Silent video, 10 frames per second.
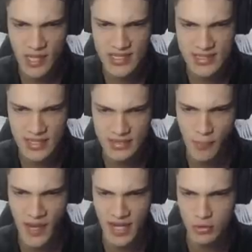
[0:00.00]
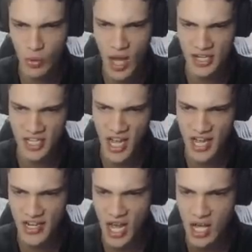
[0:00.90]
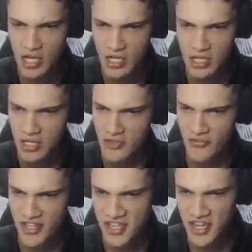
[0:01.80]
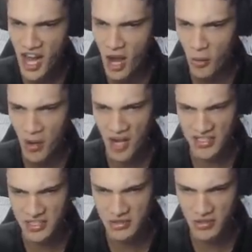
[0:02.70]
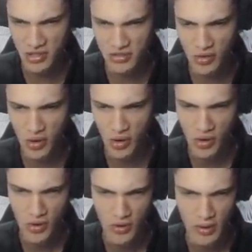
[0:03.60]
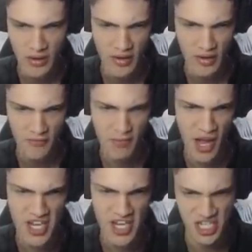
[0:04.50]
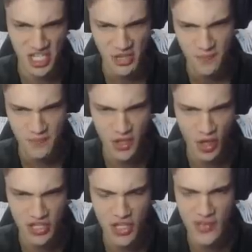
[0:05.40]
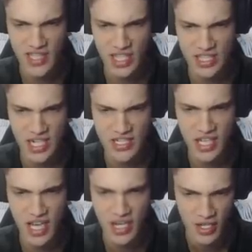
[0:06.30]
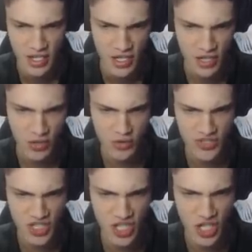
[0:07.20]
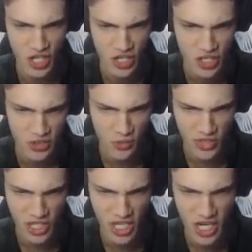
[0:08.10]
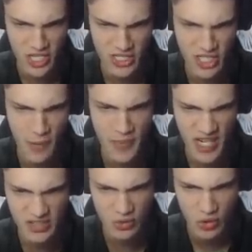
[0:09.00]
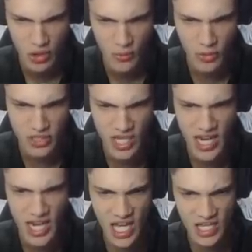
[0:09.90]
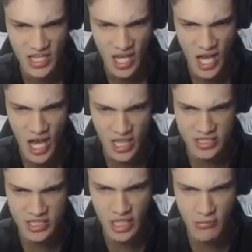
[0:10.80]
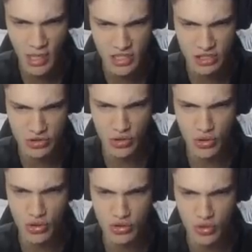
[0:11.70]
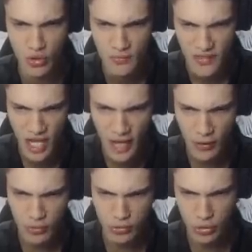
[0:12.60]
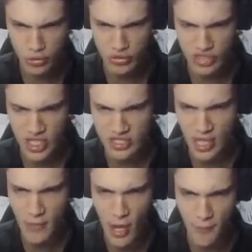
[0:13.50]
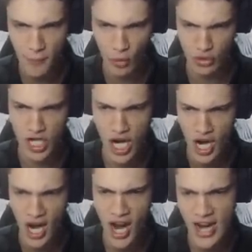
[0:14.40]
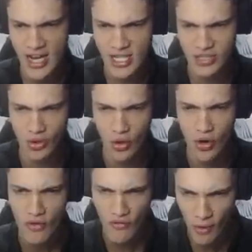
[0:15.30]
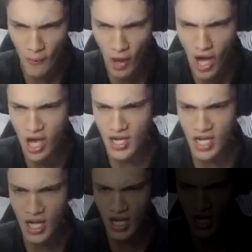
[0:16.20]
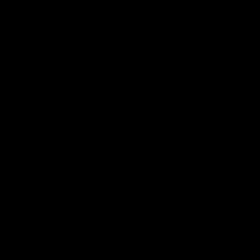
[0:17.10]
licença para atuar em área federal aqui do nosso país! Então a gente vai ter que ir atrás dele e conseguir com que ele seja preso porque a lei é acima de tudo. Eu luto sem saber porquê. É isso. Vambora!